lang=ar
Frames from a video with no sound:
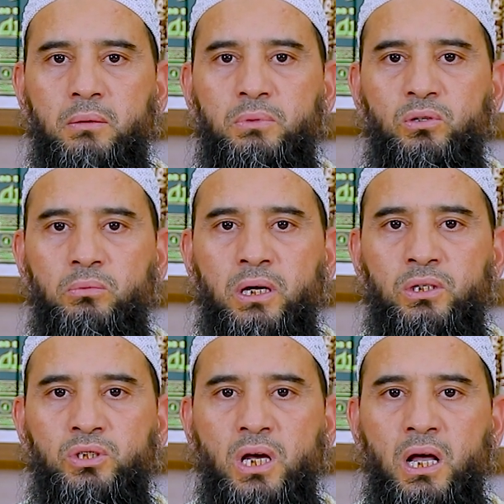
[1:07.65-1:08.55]
منهما
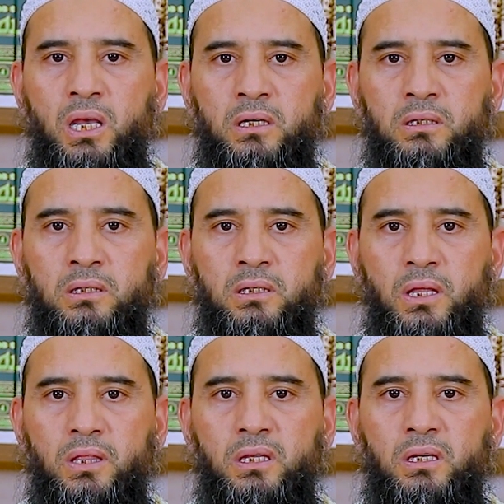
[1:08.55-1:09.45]
رجالا
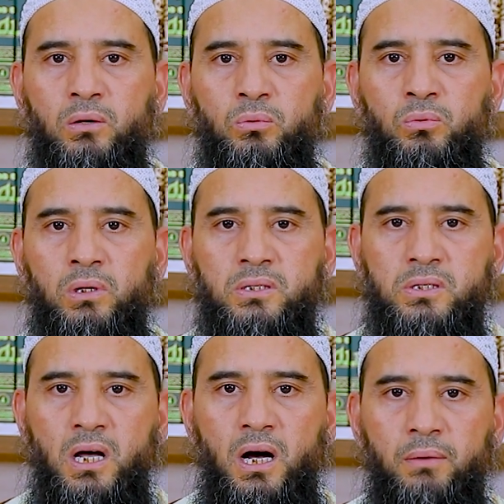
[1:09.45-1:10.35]
كثيرا
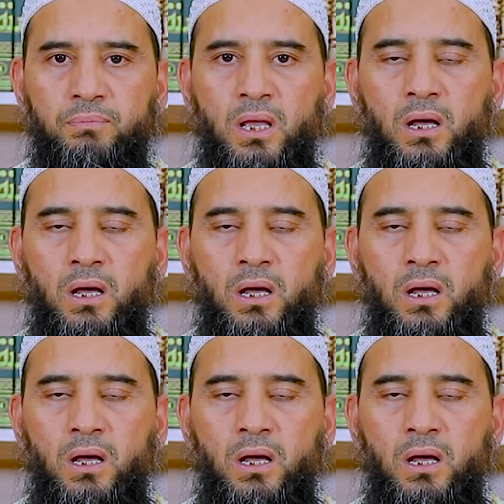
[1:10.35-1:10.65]
ونساء